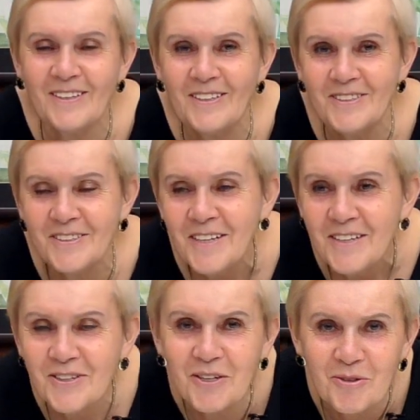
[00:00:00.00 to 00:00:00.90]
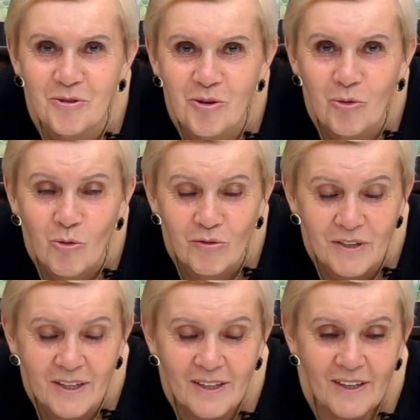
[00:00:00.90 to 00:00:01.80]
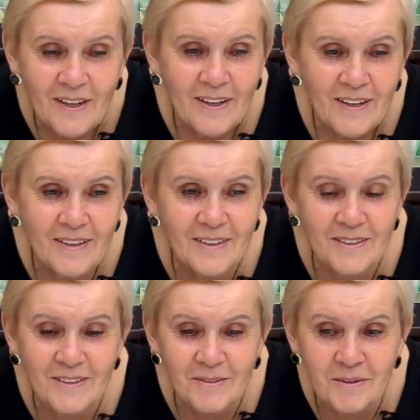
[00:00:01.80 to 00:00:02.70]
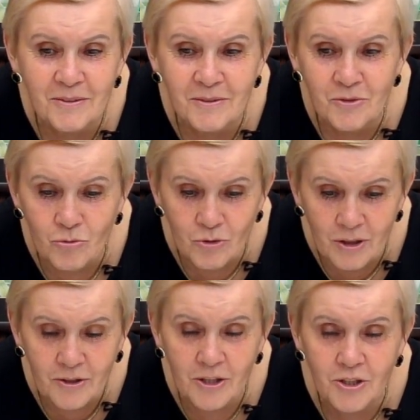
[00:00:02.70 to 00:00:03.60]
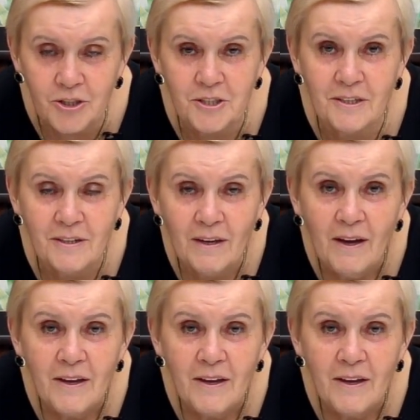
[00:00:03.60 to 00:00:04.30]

есть такой коврик, э, ну, электрический.